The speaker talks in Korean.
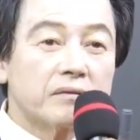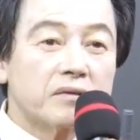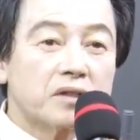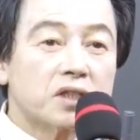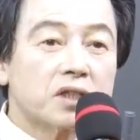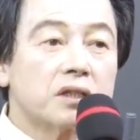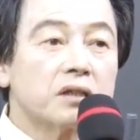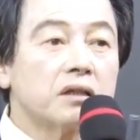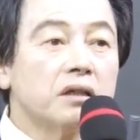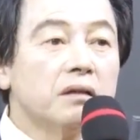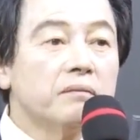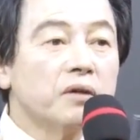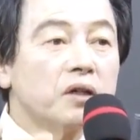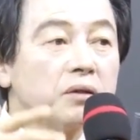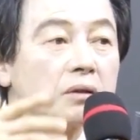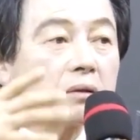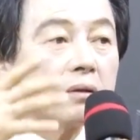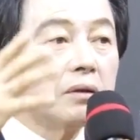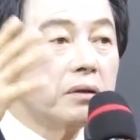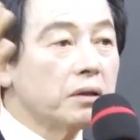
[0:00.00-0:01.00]

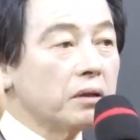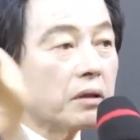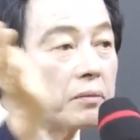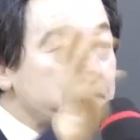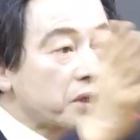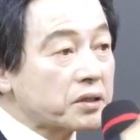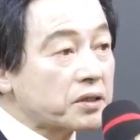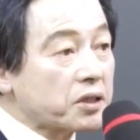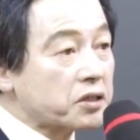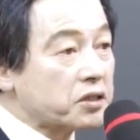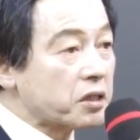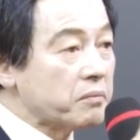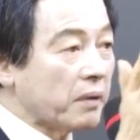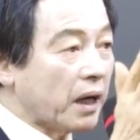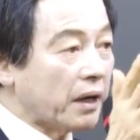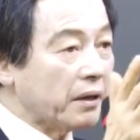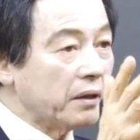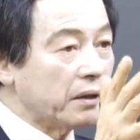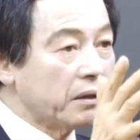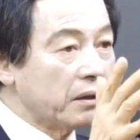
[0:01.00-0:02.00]
지금은 거의
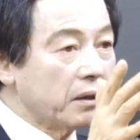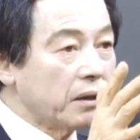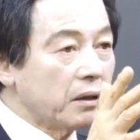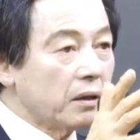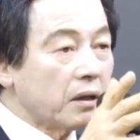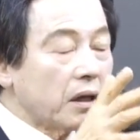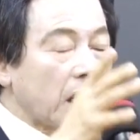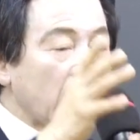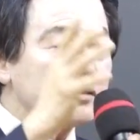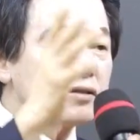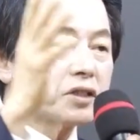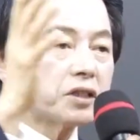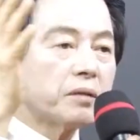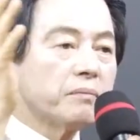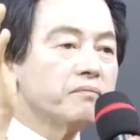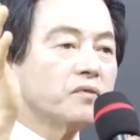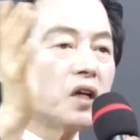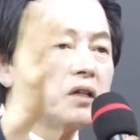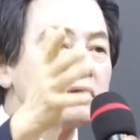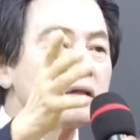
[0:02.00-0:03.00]
없어졌지만 한
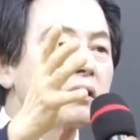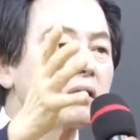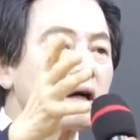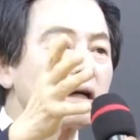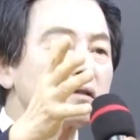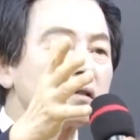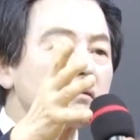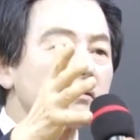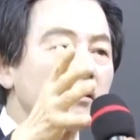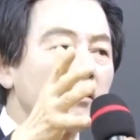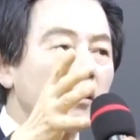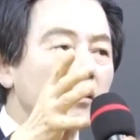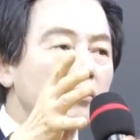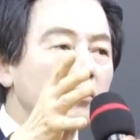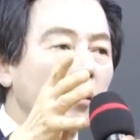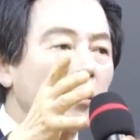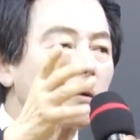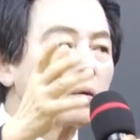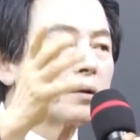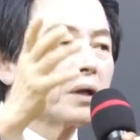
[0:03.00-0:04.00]
10년 전까지도
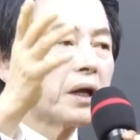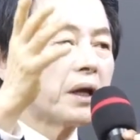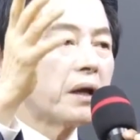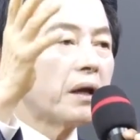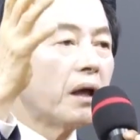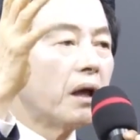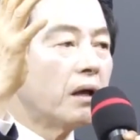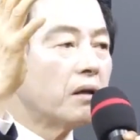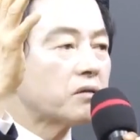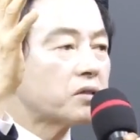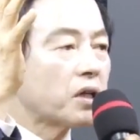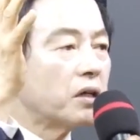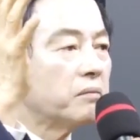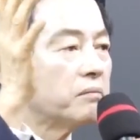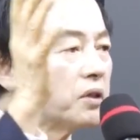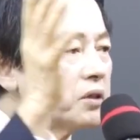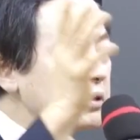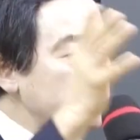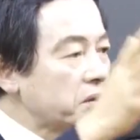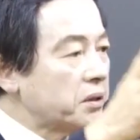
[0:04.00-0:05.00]
동네
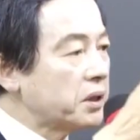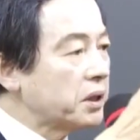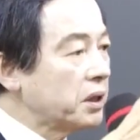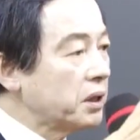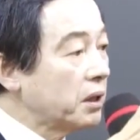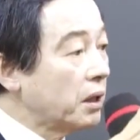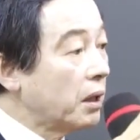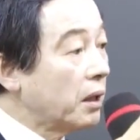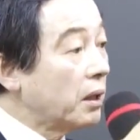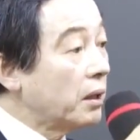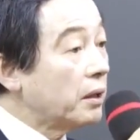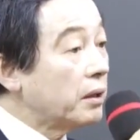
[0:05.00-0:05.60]
젊은이들이